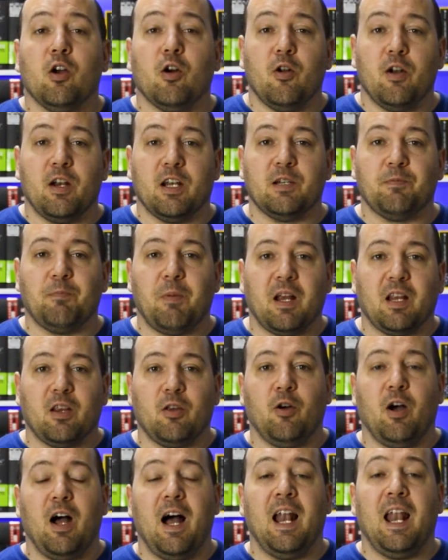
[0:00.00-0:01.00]
con
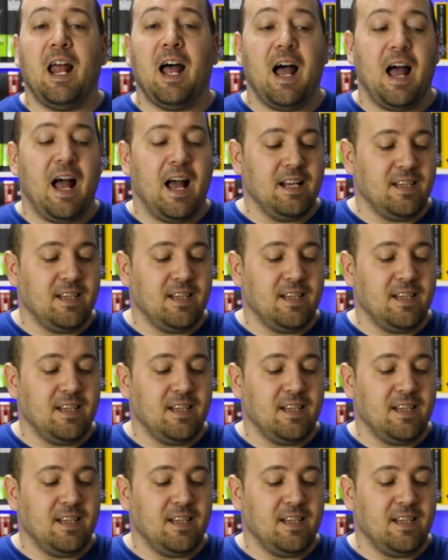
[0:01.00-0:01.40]
respecto a la